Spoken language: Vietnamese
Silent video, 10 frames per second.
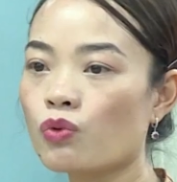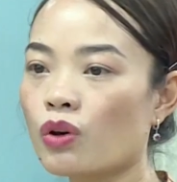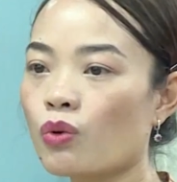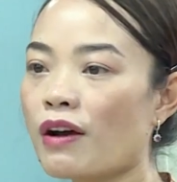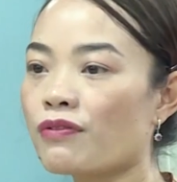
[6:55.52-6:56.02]

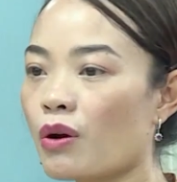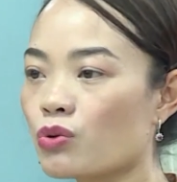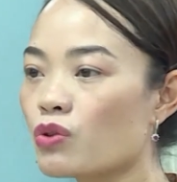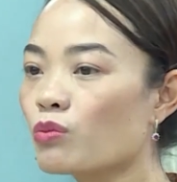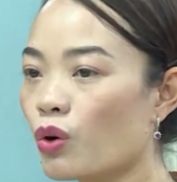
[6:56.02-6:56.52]
đề nghị trên
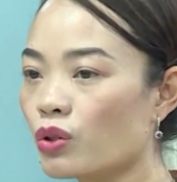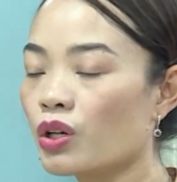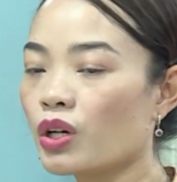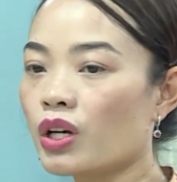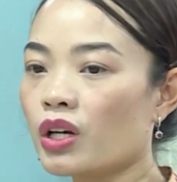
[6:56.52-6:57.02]
cơ sở các
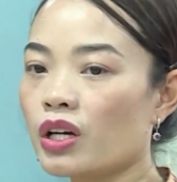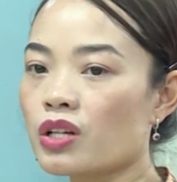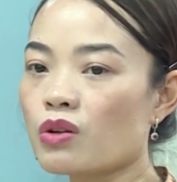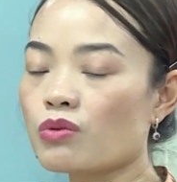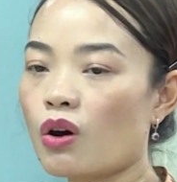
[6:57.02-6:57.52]
ý kiến
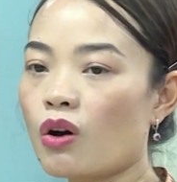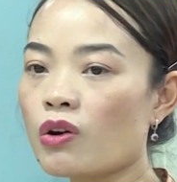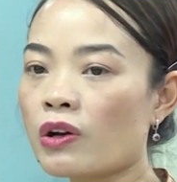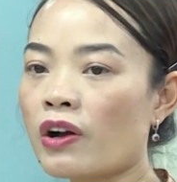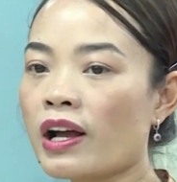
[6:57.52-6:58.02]
của các đại
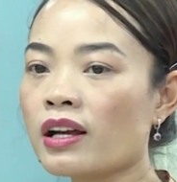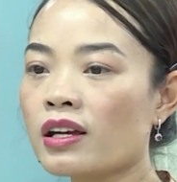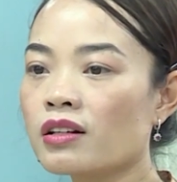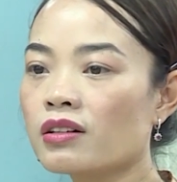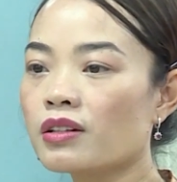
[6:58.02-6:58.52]
biểu, Bệnh
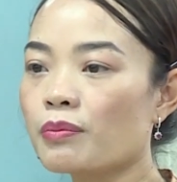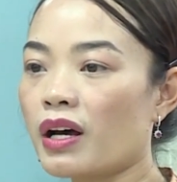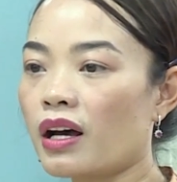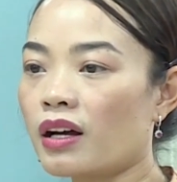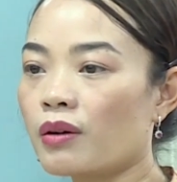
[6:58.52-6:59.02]
viện Đa khoa
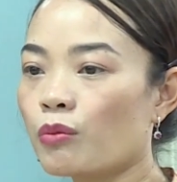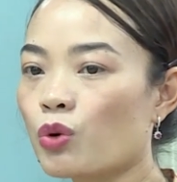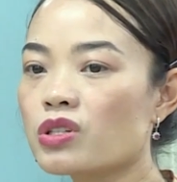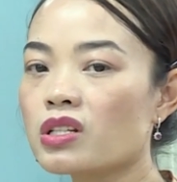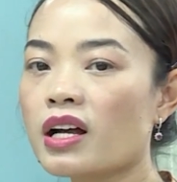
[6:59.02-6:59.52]
khu vực Phúc
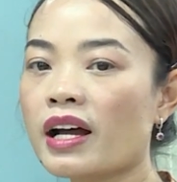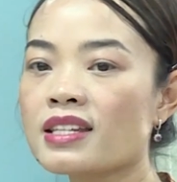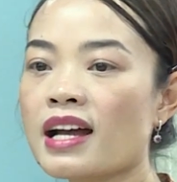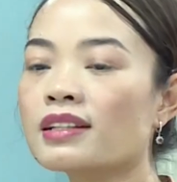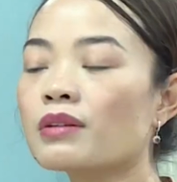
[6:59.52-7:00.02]
Yên tiếp tục